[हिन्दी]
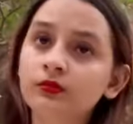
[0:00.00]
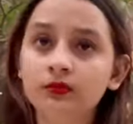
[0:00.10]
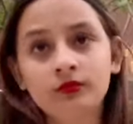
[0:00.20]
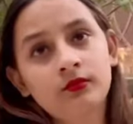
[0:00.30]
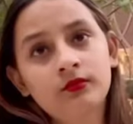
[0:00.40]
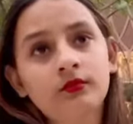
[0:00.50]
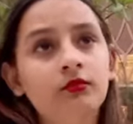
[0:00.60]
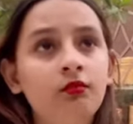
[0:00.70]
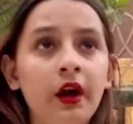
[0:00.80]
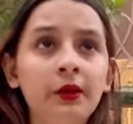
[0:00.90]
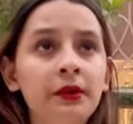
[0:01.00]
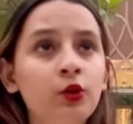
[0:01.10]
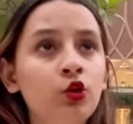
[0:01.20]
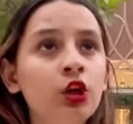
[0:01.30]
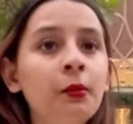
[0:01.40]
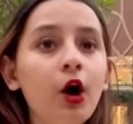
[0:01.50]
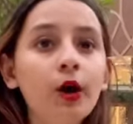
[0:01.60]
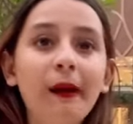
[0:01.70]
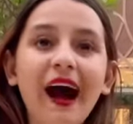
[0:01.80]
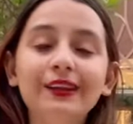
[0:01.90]
तो मेरा हाँ
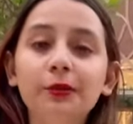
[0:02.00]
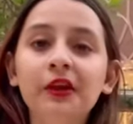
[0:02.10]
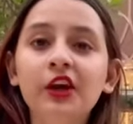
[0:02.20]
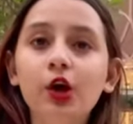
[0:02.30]
तो मिल जी